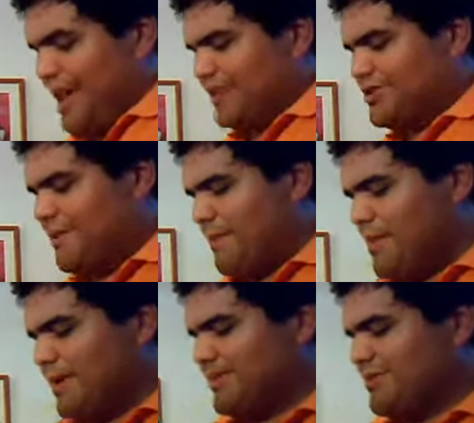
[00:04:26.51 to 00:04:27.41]
Entonces,
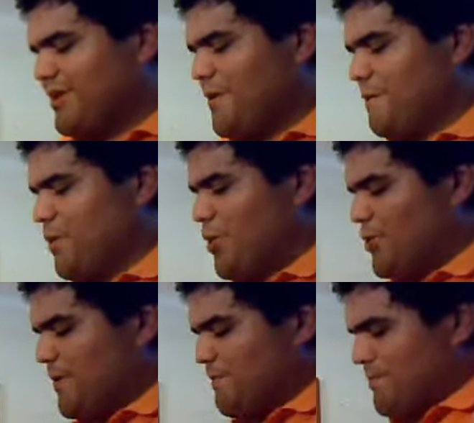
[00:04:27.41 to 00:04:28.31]
vamos a servirnos un
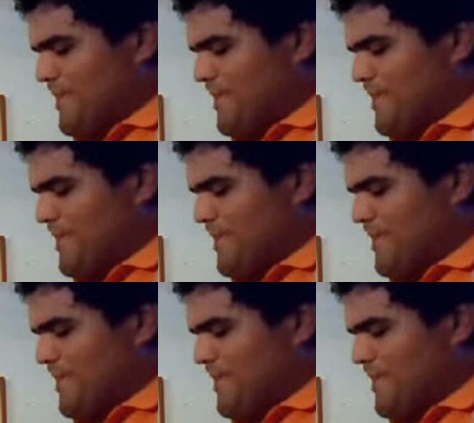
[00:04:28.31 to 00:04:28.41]
poco